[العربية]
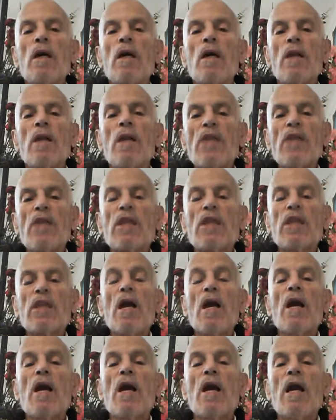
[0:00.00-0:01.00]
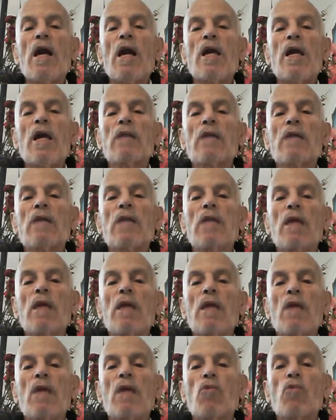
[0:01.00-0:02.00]
النظلة الحياة
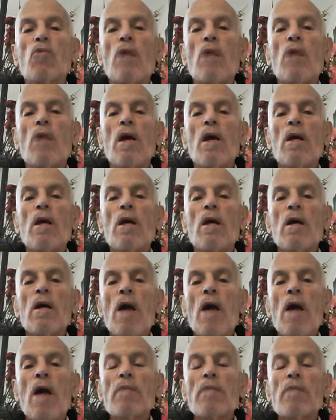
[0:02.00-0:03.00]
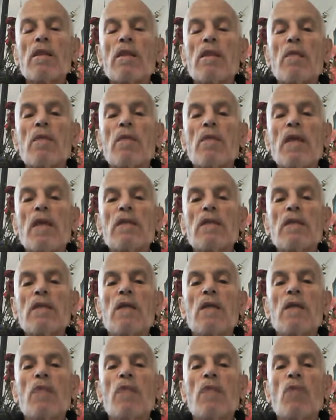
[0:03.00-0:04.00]
اللي هي كلها عبث
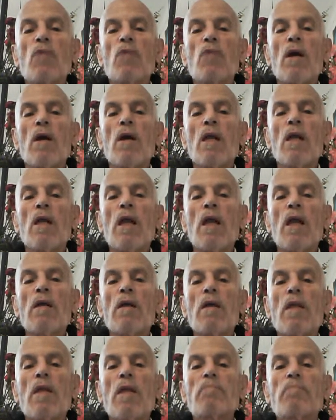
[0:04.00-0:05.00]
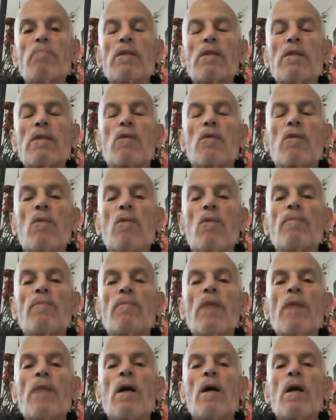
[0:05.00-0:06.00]
إبليس اللي يلبسكم
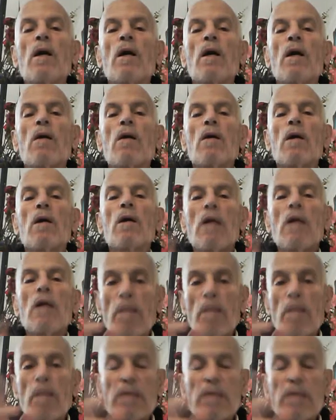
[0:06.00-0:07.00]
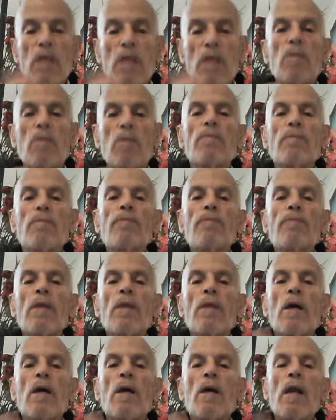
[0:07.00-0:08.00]
يلبس لكم
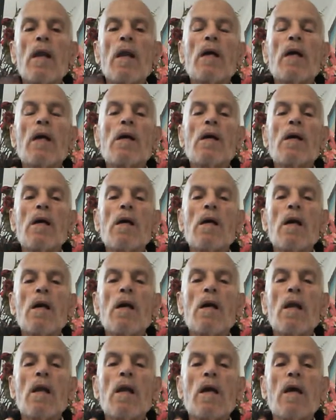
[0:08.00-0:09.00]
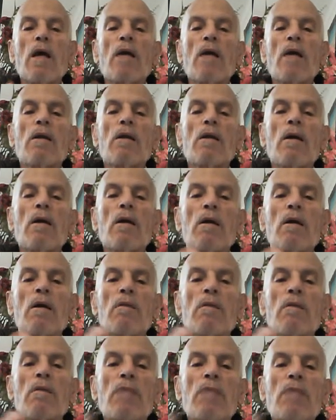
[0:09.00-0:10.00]
الخير
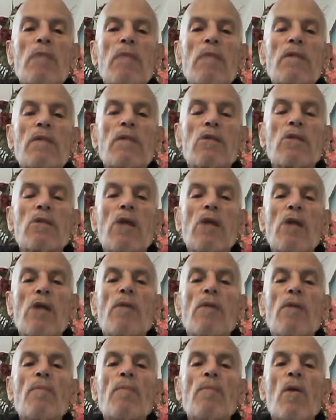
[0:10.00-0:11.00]
بلباس الشر